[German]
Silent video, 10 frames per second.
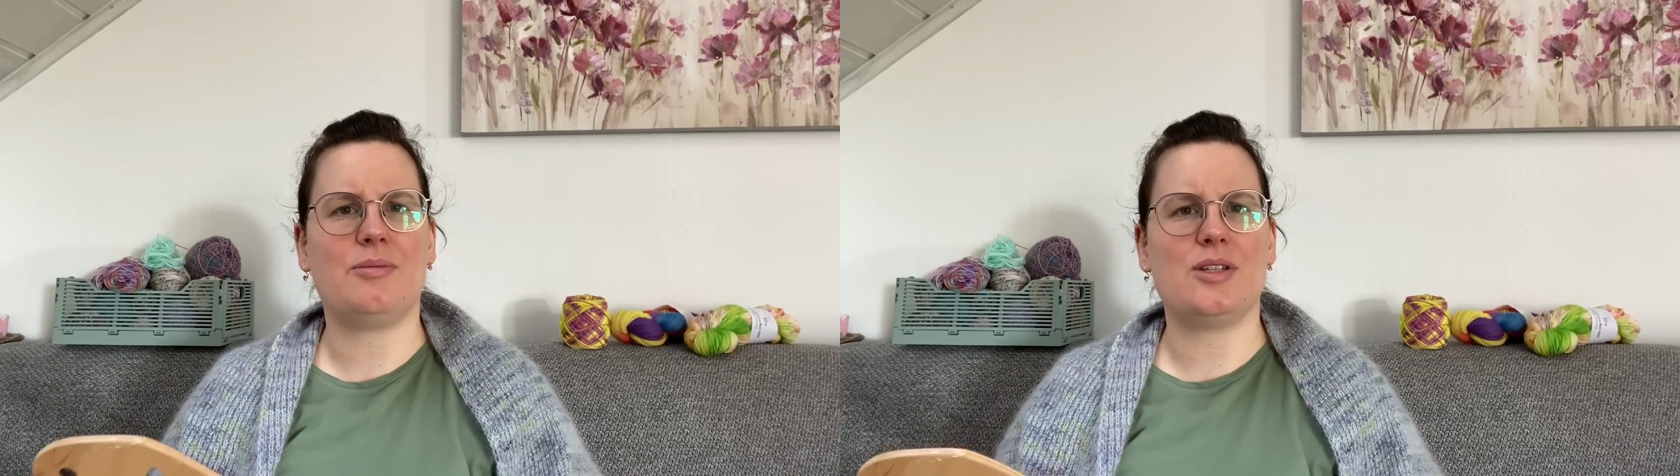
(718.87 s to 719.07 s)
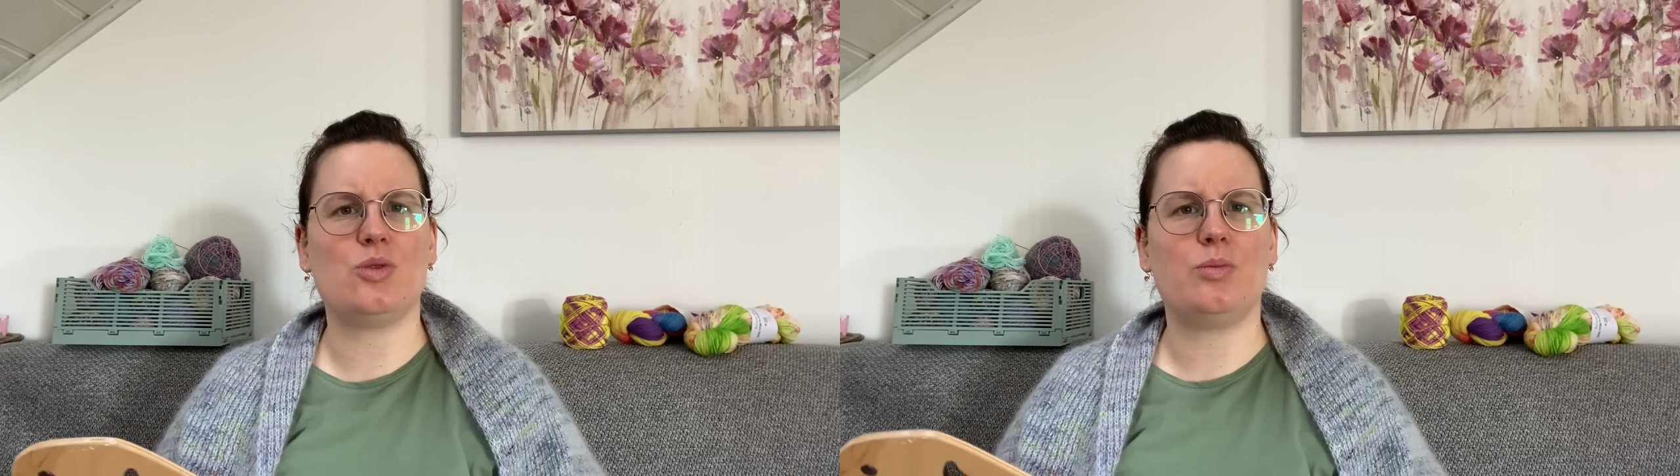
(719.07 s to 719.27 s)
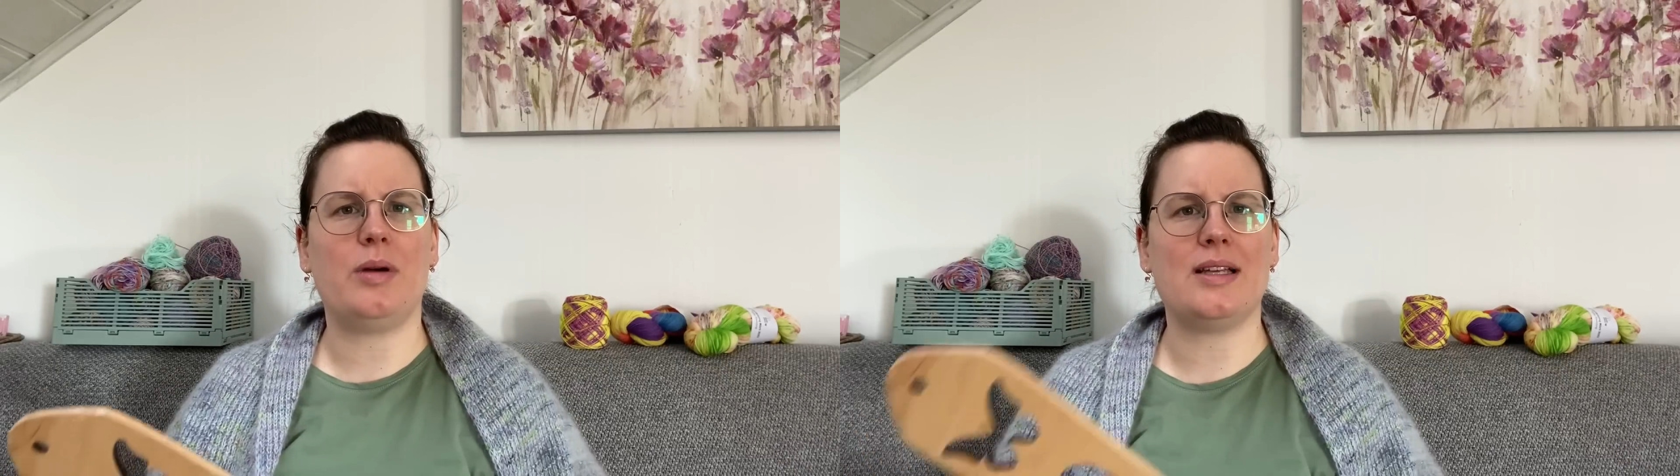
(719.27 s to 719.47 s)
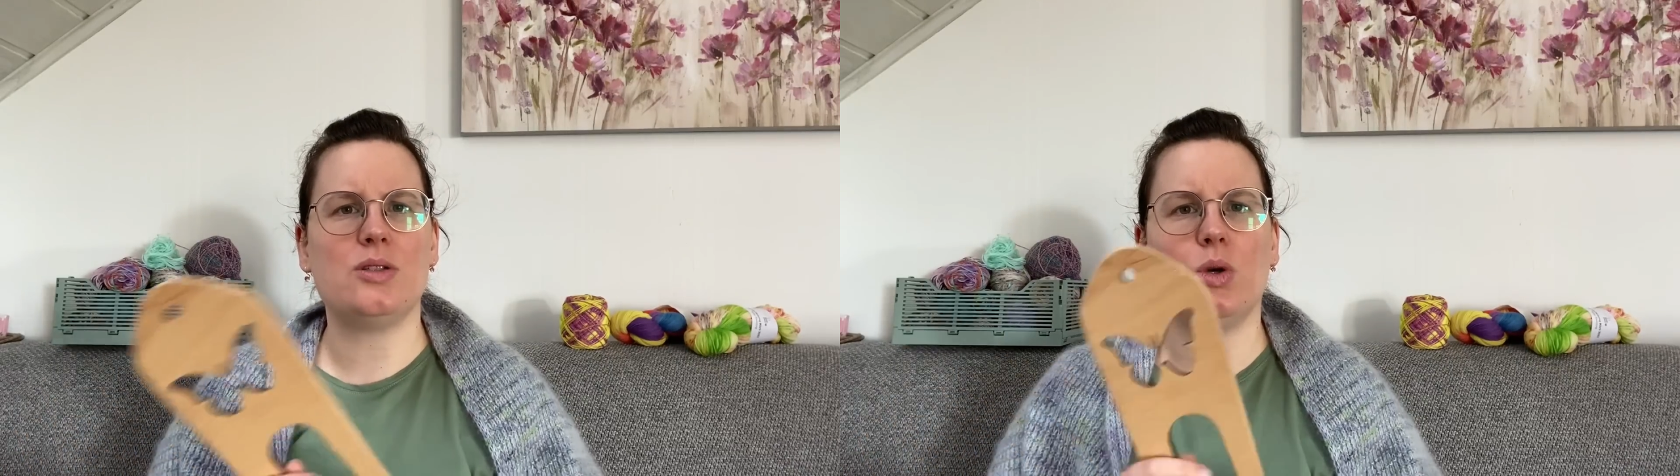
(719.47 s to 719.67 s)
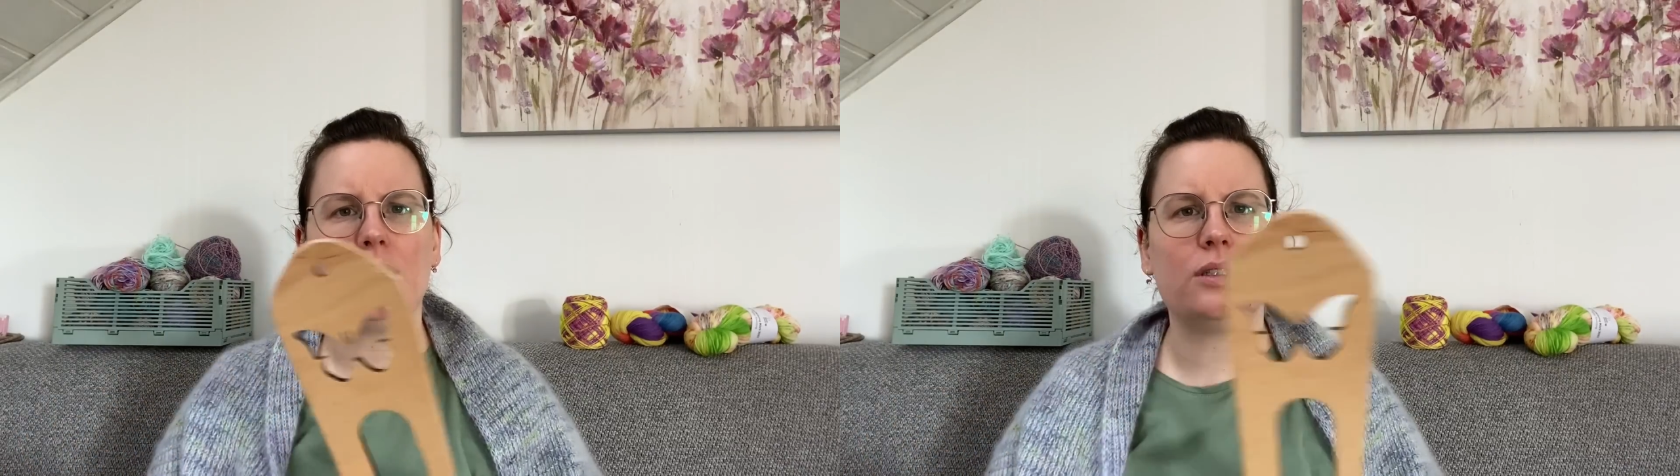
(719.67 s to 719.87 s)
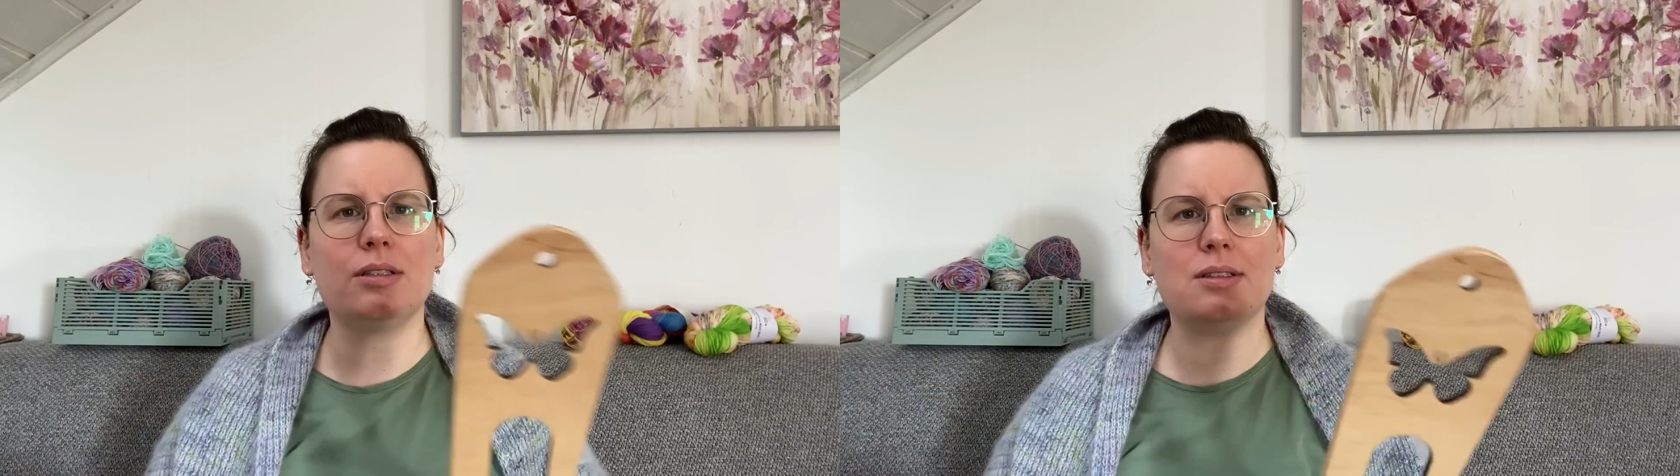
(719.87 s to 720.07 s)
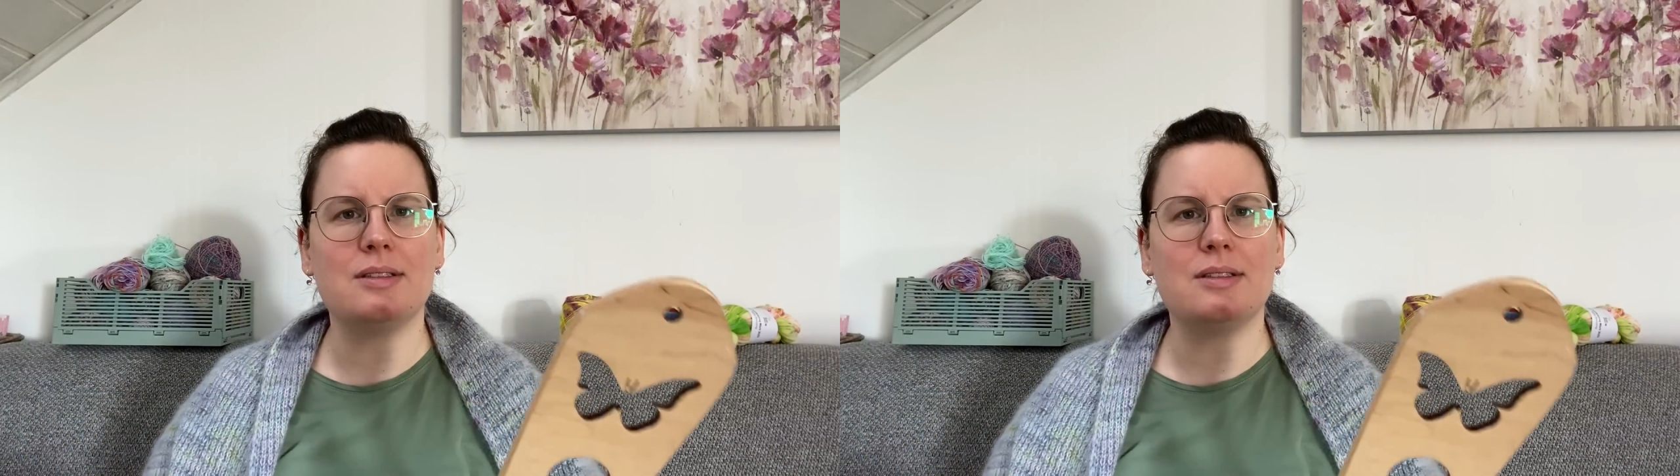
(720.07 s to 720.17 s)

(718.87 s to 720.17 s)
mal so ein paar Socken